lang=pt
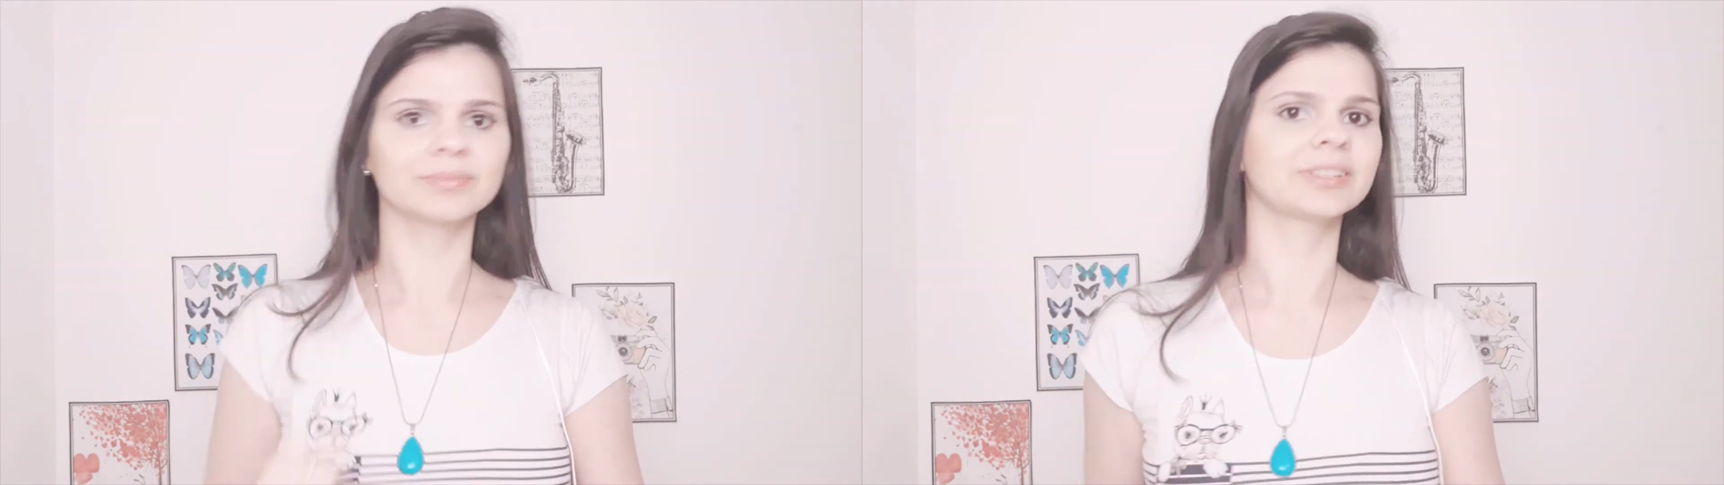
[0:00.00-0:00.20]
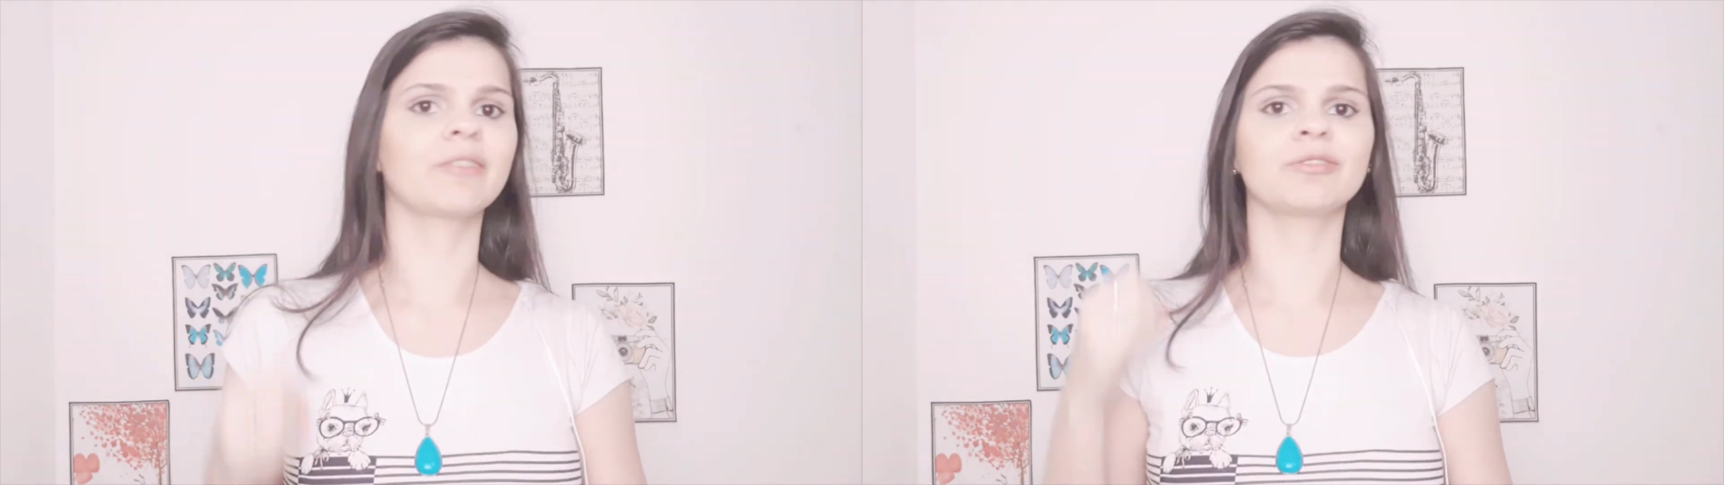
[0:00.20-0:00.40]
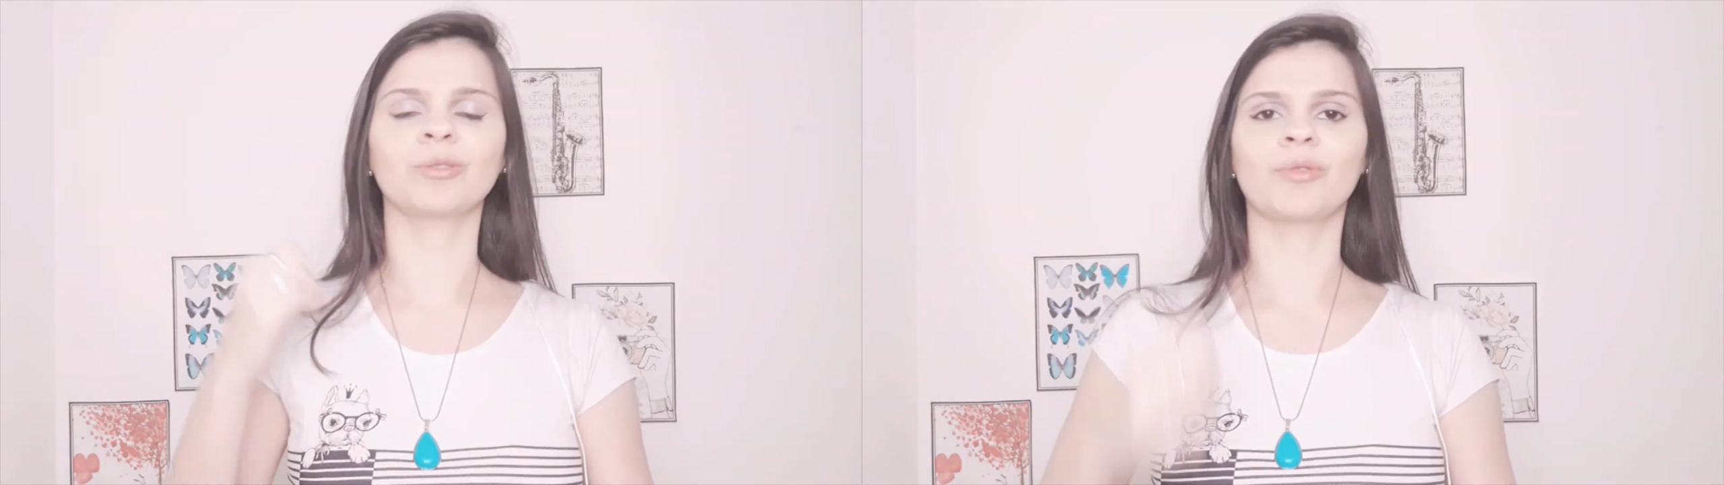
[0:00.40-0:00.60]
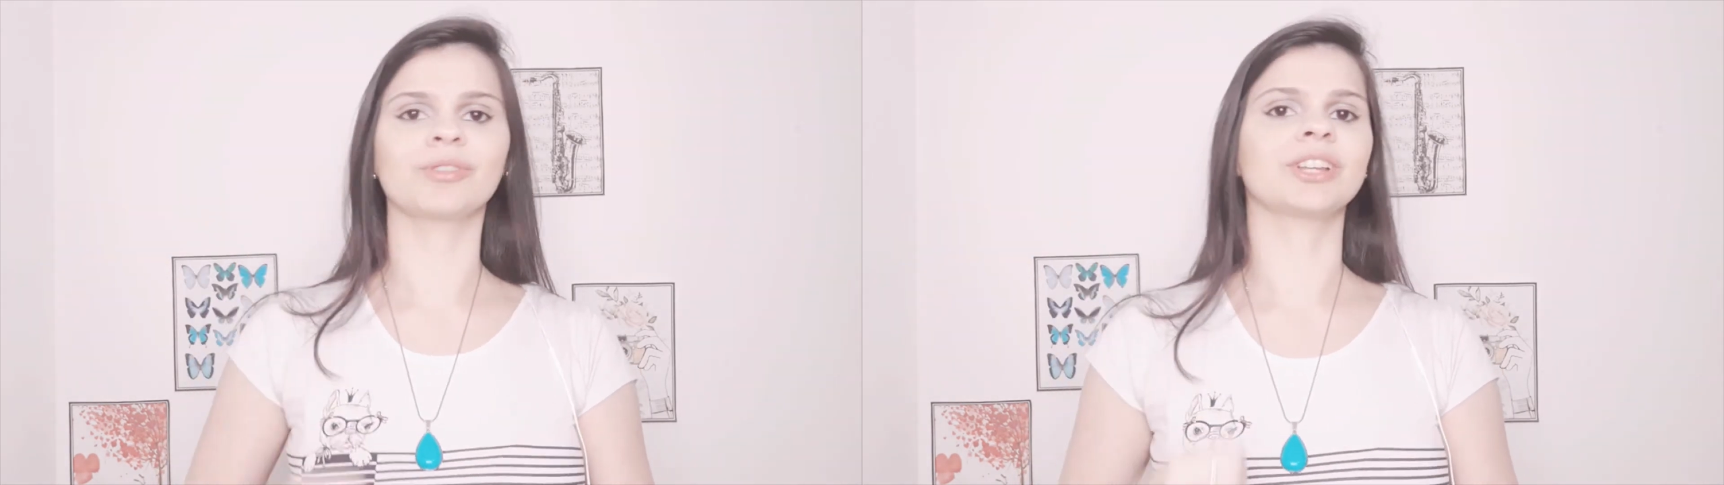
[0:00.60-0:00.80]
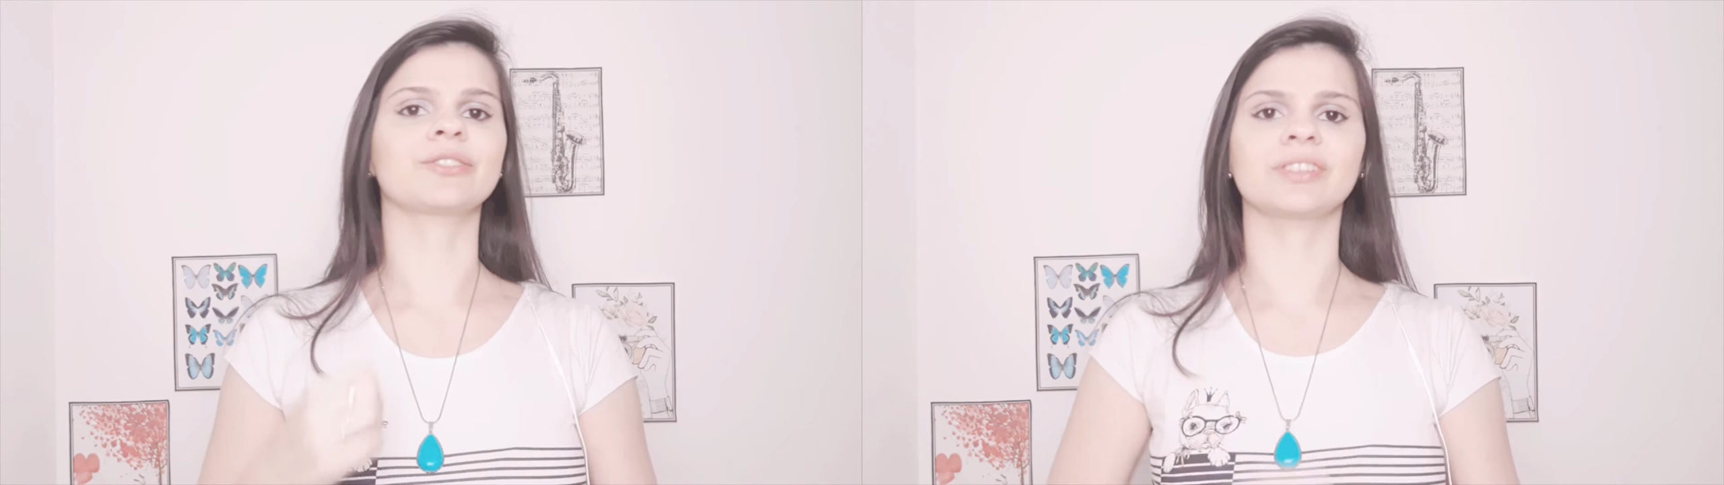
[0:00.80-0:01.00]
dá tá
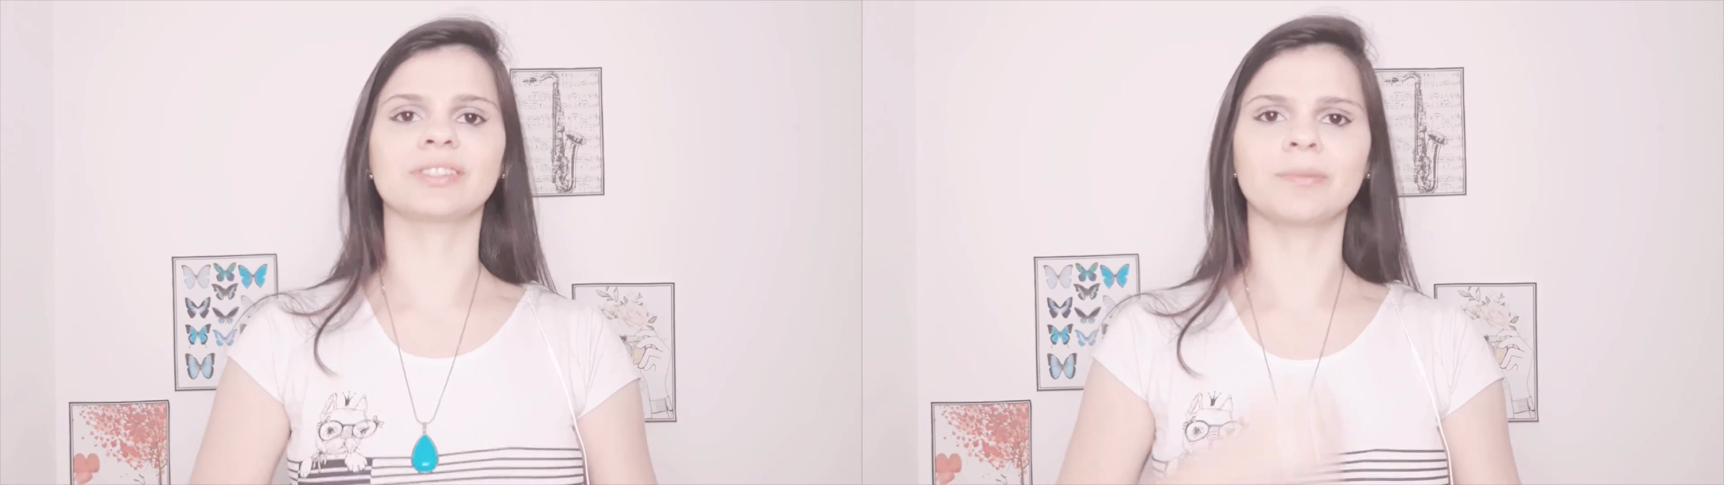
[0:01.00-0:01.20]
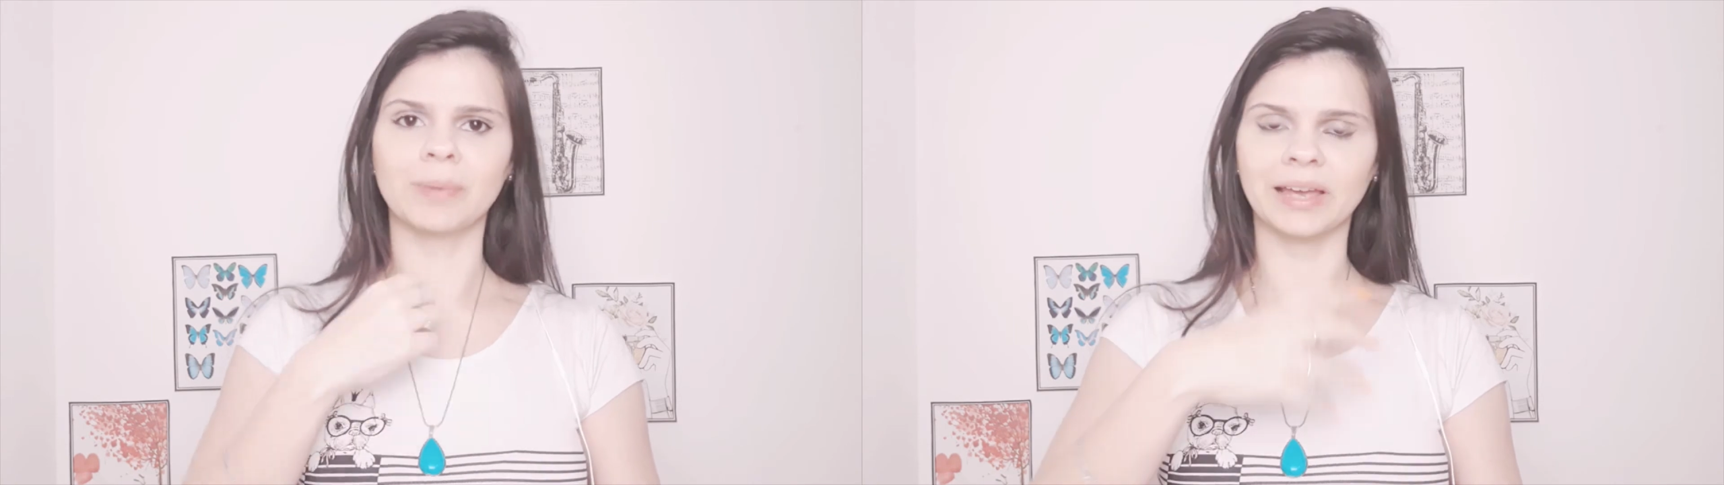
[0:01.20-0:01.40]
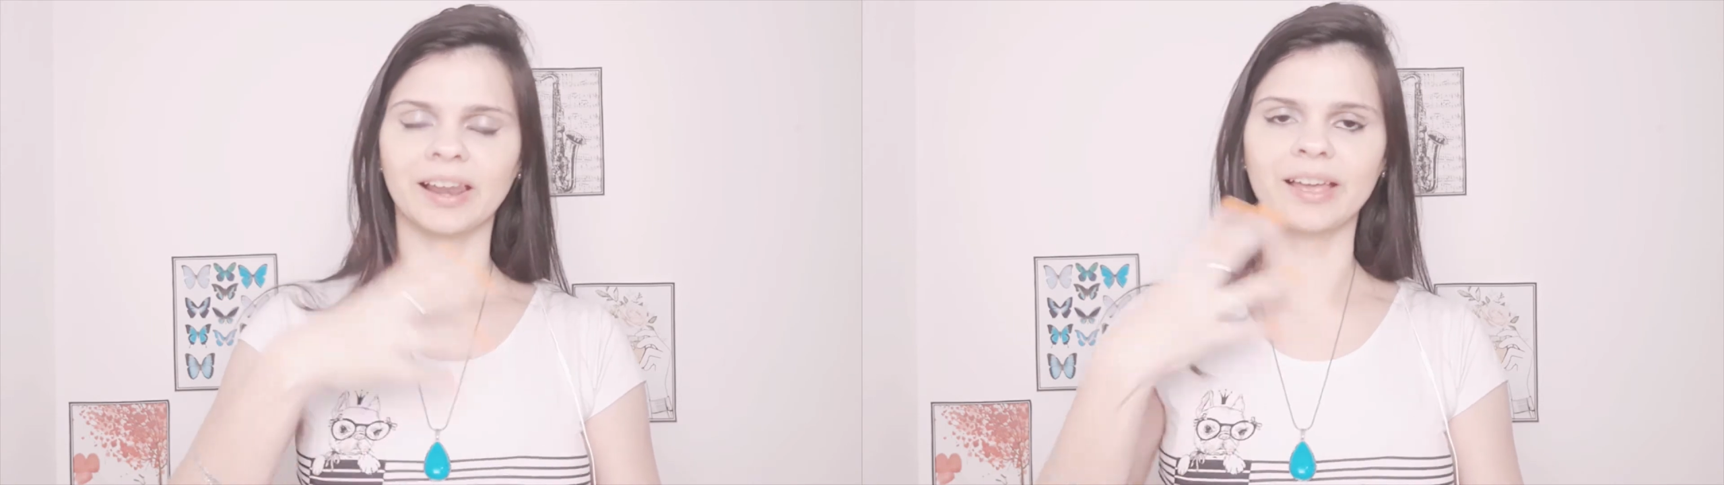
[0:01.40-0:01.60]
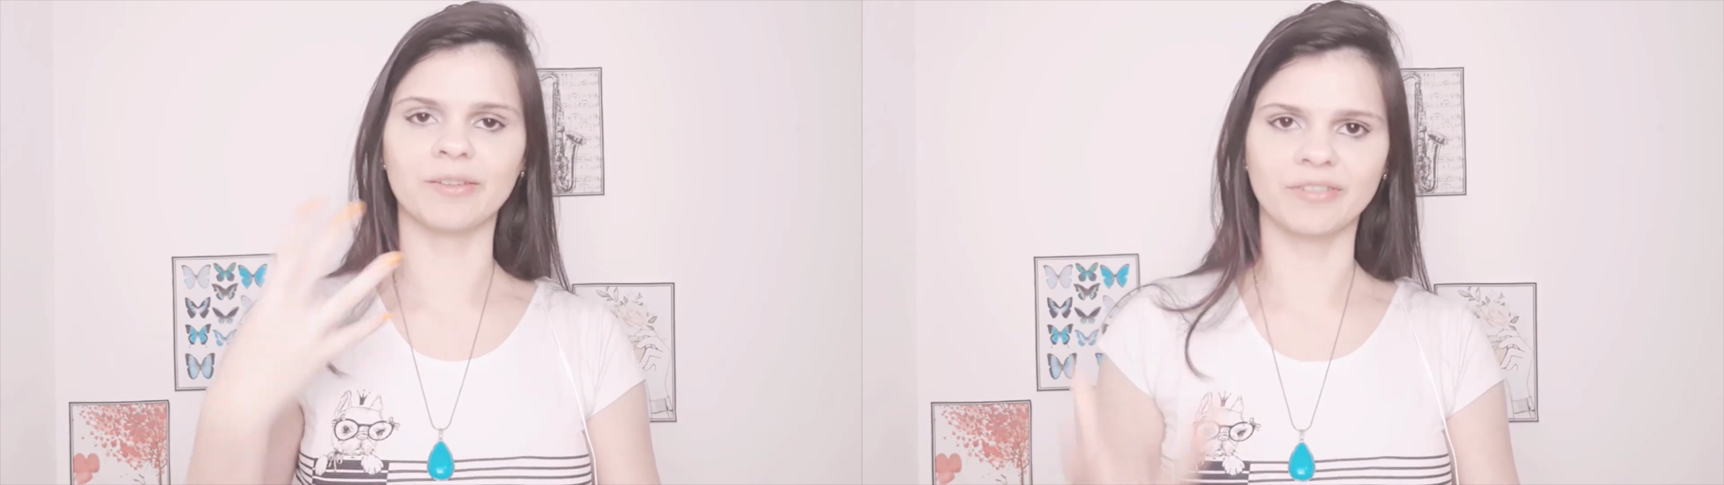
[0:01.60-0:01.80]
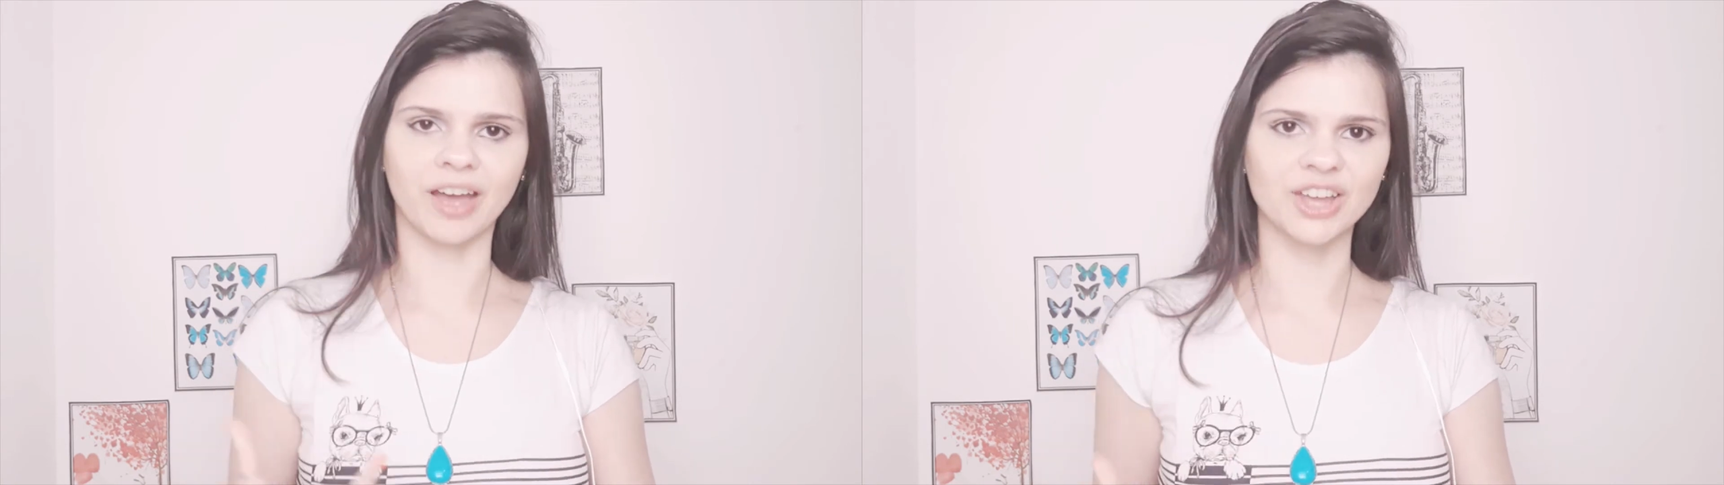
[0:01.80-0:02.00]
vontade de fazer, pega lá e
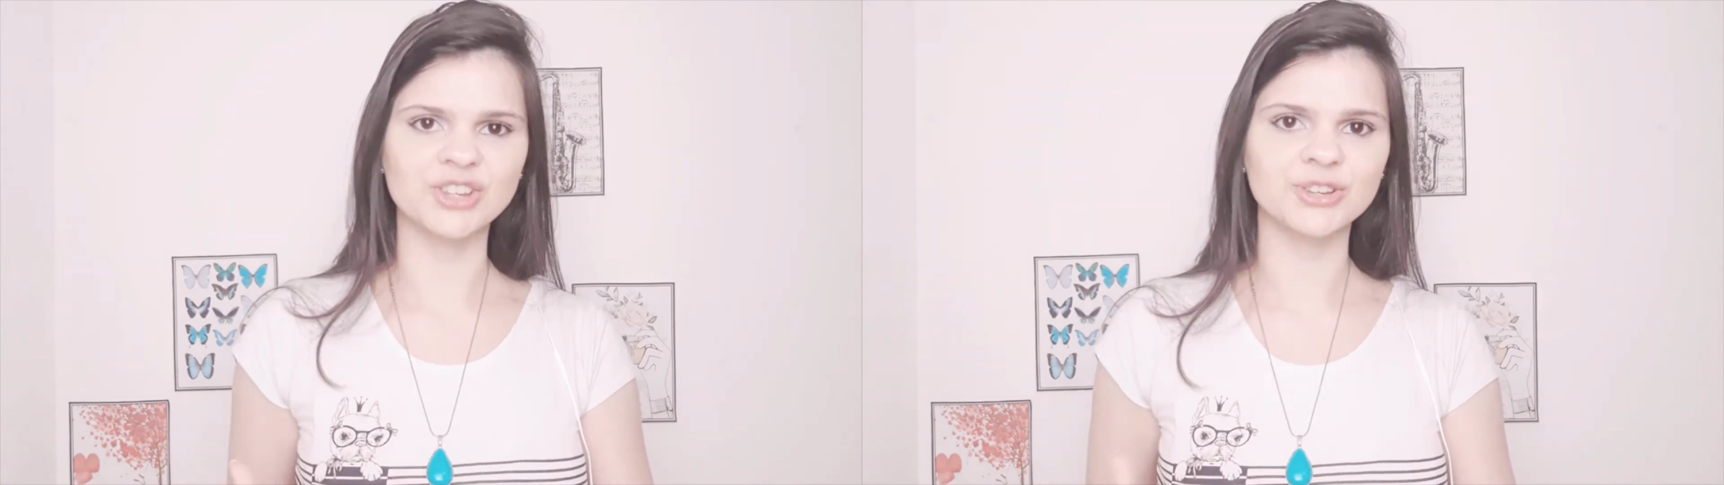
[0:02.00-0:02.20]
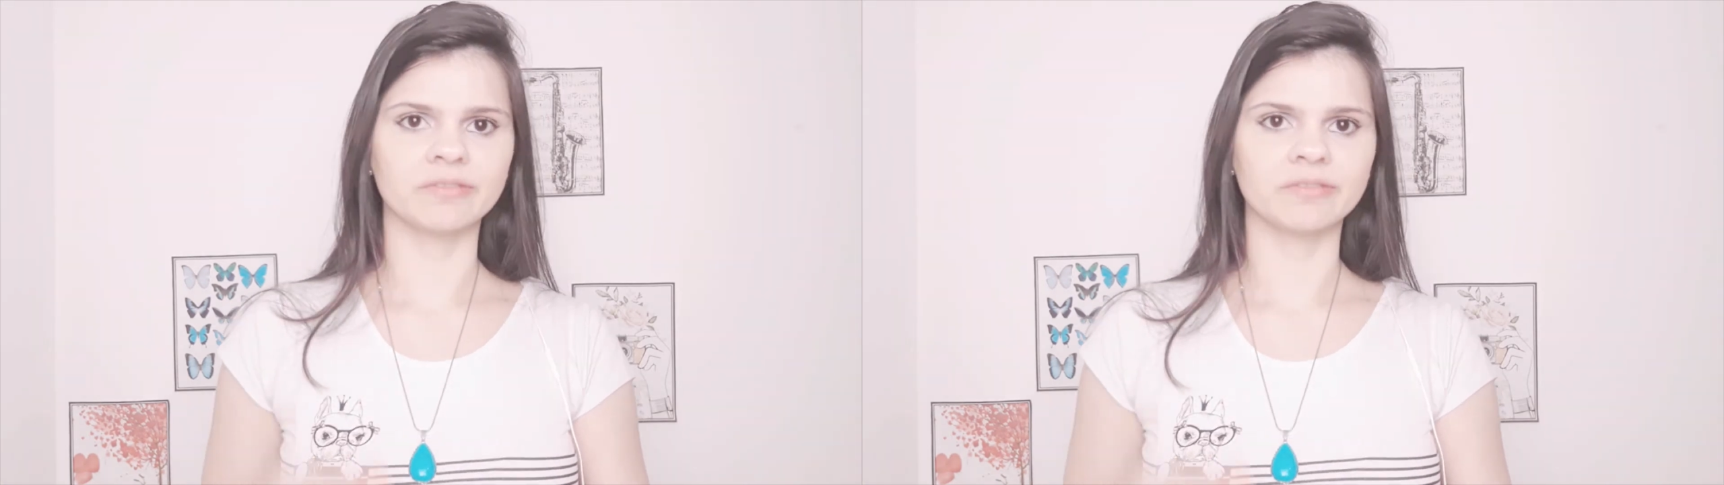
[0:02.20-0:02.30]
faz.